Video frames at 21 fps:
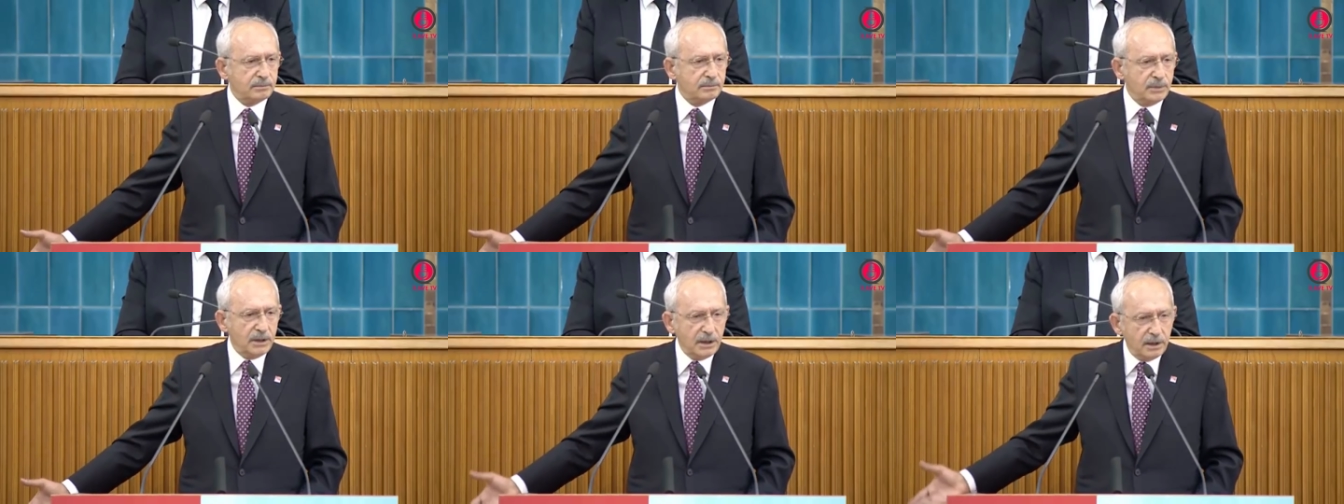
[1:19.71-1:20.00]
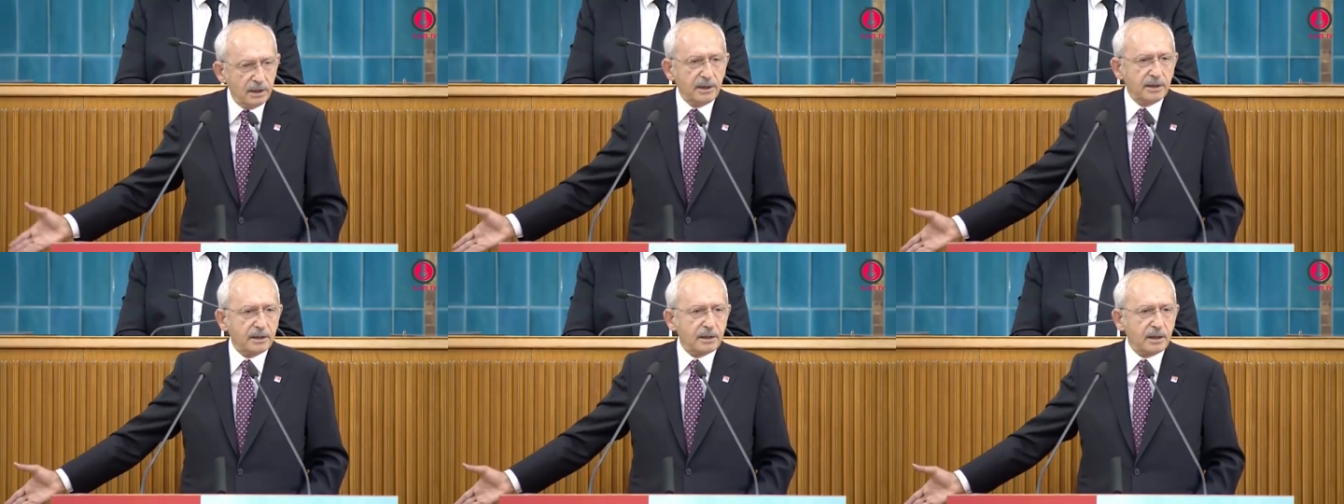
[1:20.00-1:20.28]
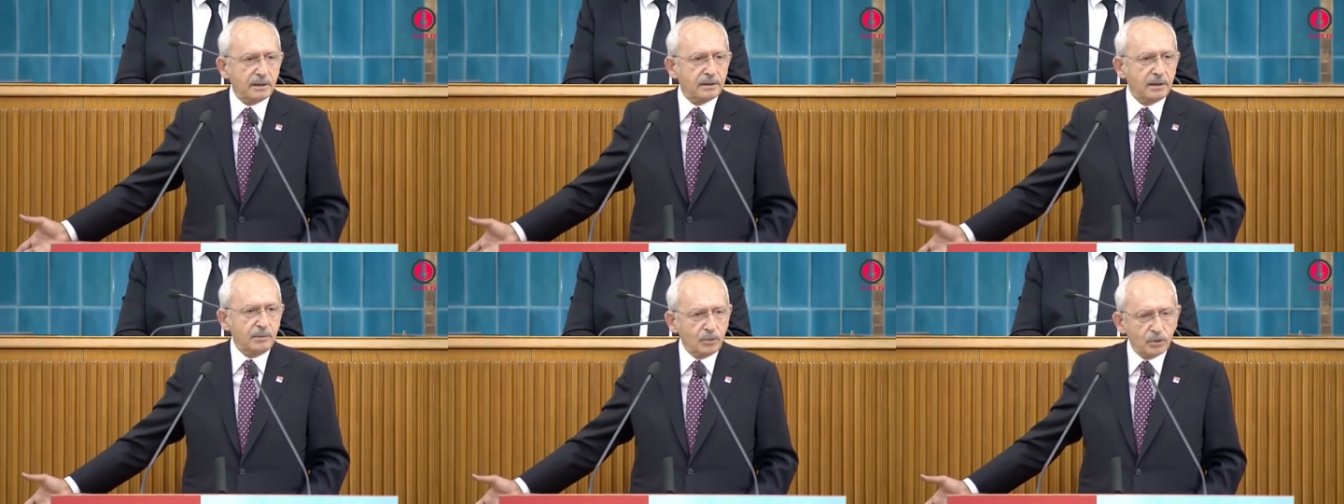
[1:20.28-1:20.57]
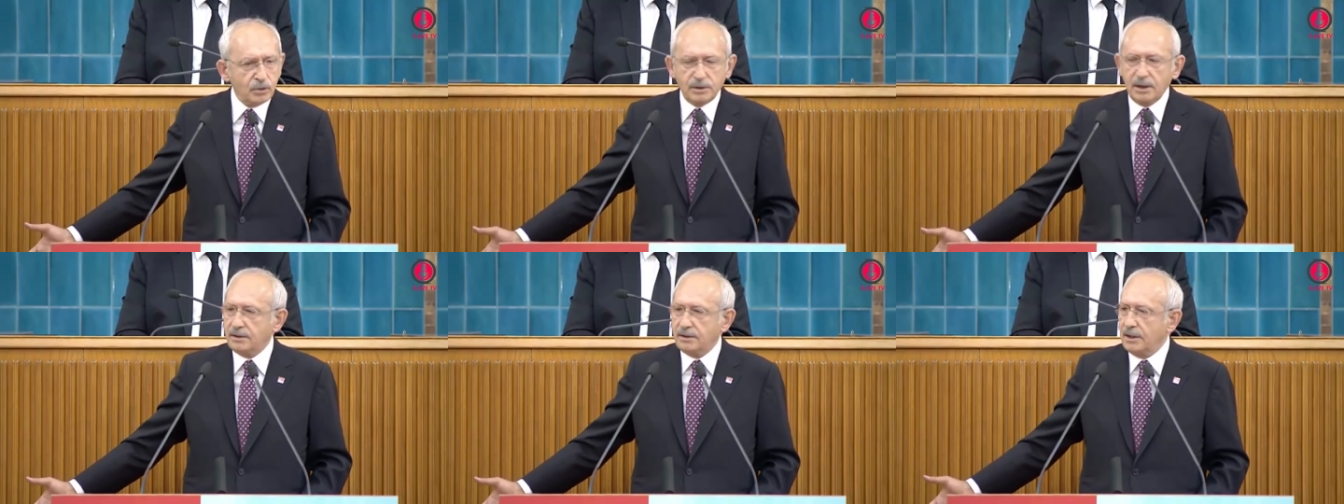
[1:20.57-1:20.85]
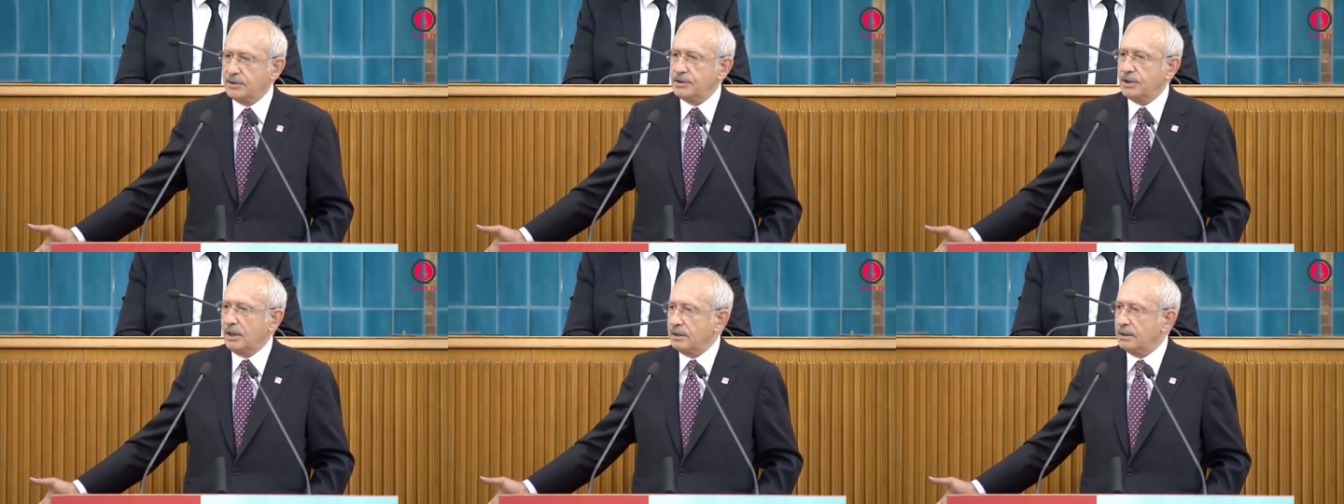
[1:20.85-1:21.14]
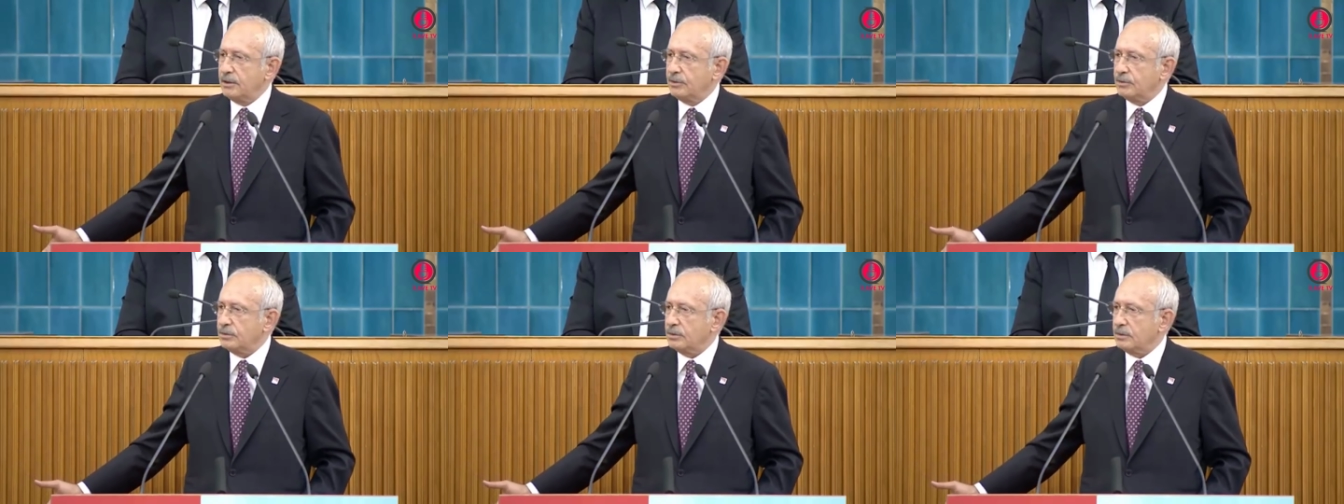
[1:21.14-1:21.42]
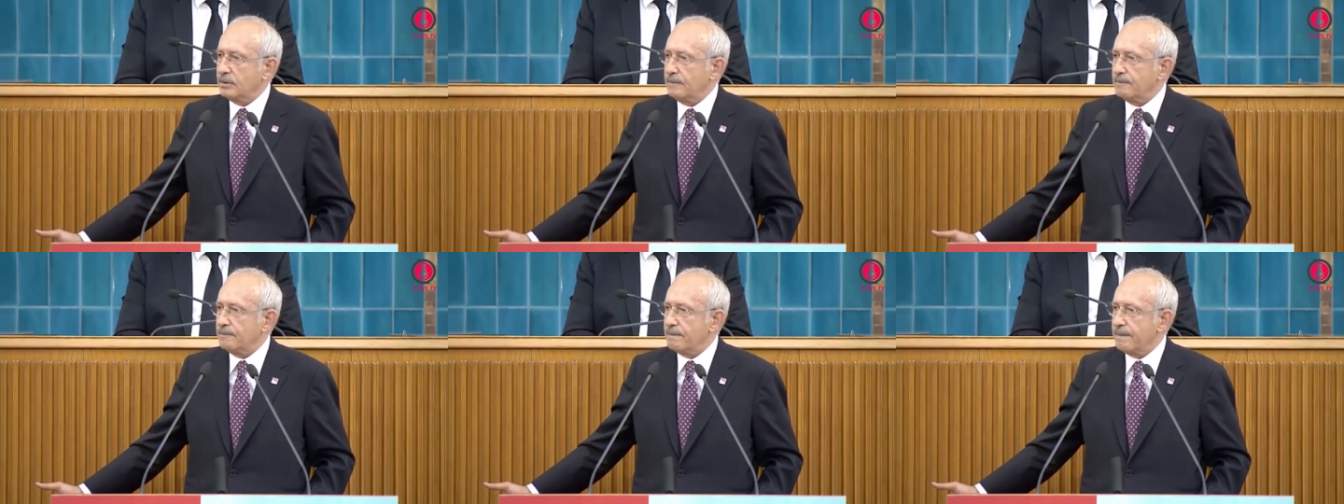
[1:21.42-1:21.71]
Milli irade burada tecelli
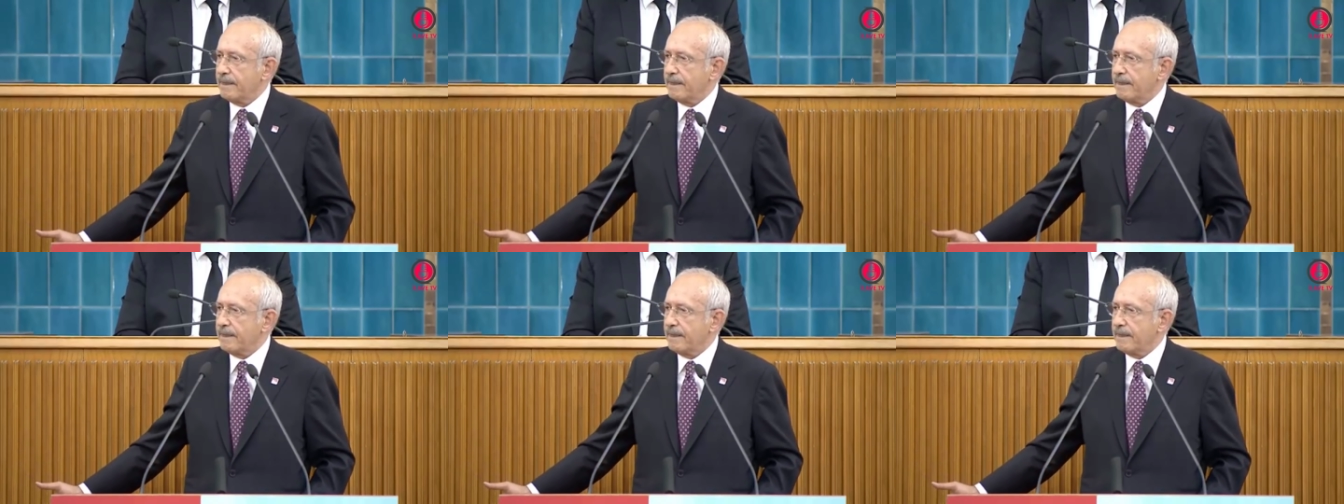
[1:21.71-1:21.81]
ediyor.